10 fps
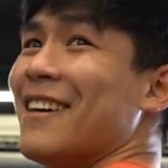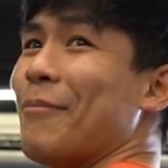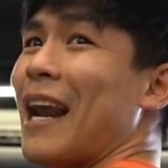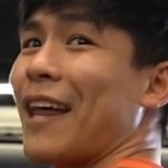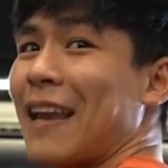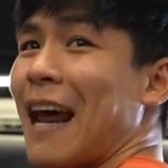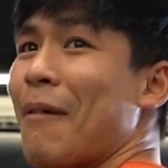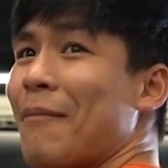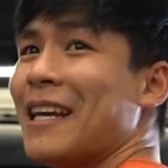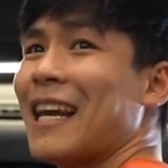เป็นลักษณะ
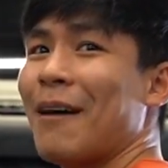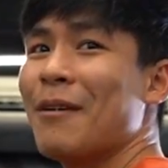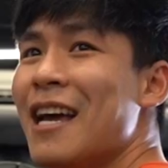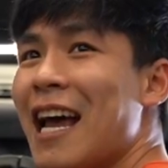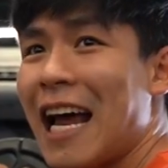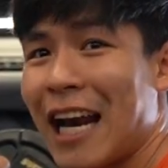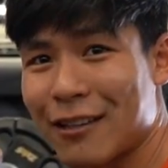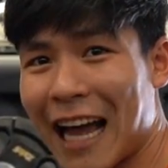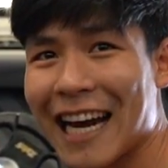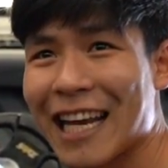แบบนี้นะครับ แล้ว
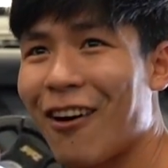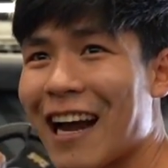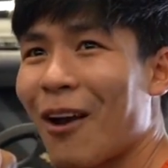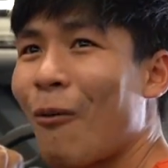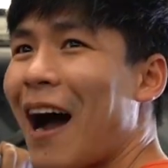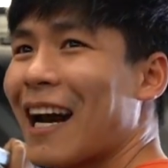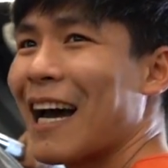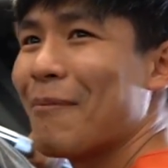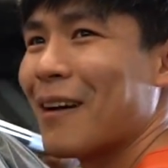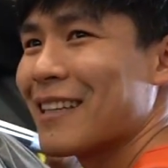ท่านี้ก็ให้ระวังนะ
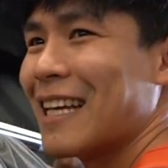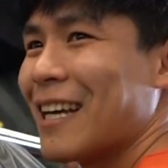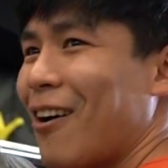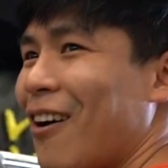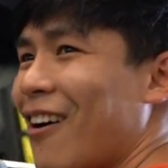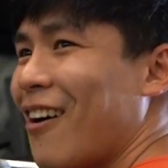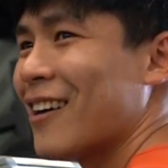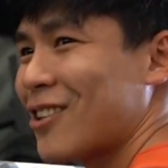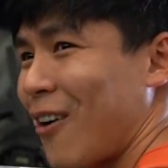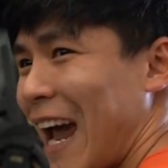ครับ บางทีก็
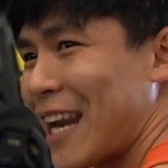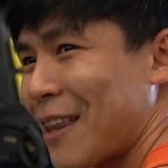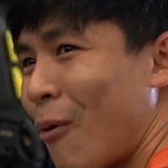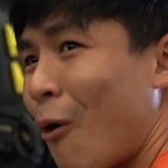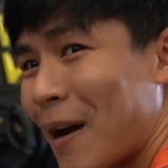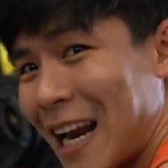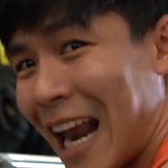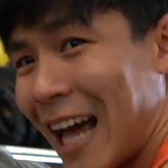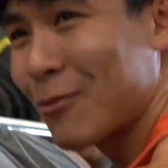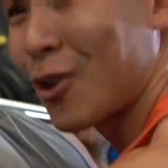ต้องแอนสะโพกไปด้าน
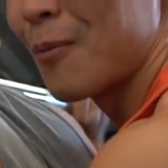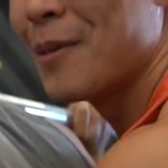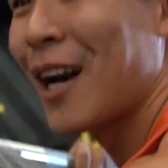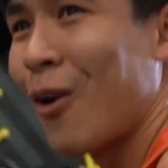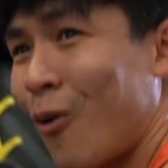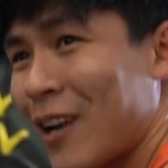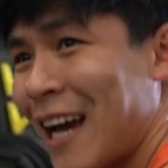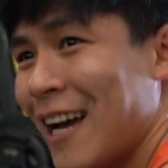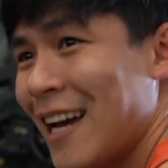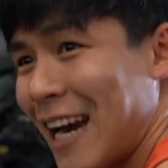หลังตอนเพื่อนลงเนี่
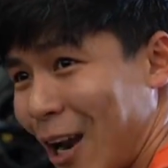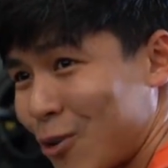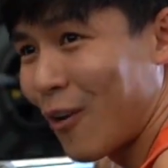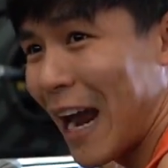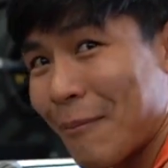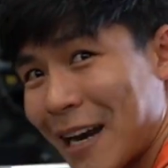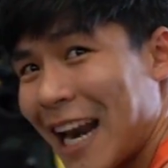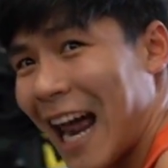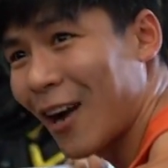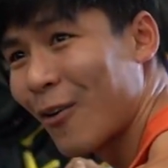ย เราต้องแอนไปด้า
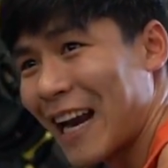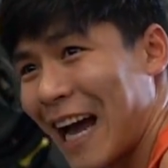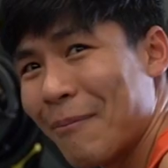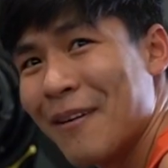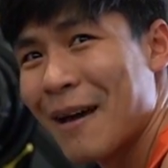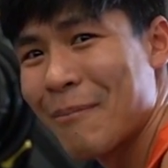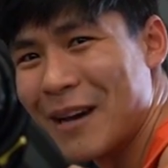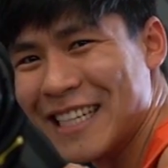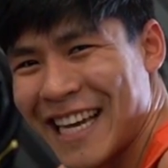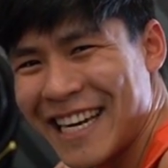นหลังด้วยนะครับ
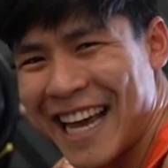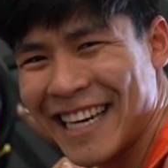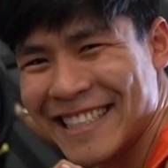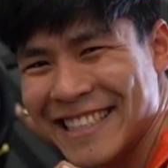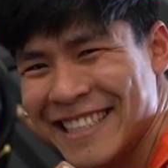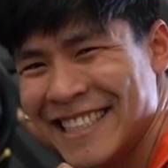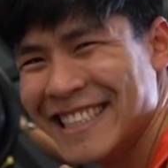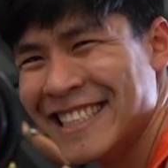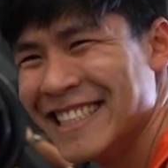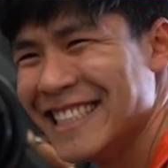ไม่เช่นนั้น
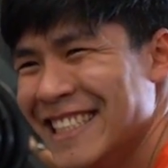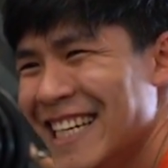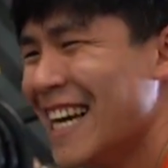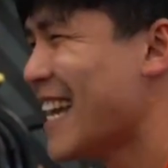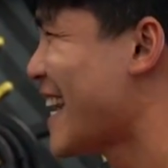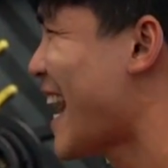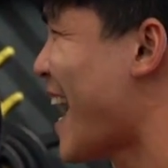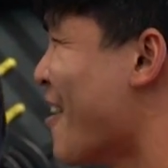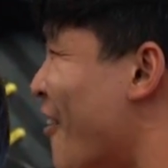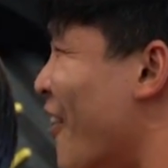แน่
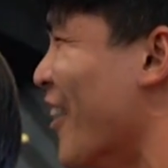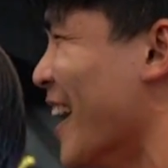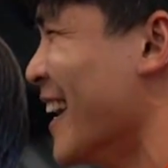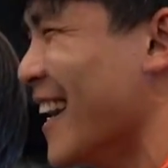นอน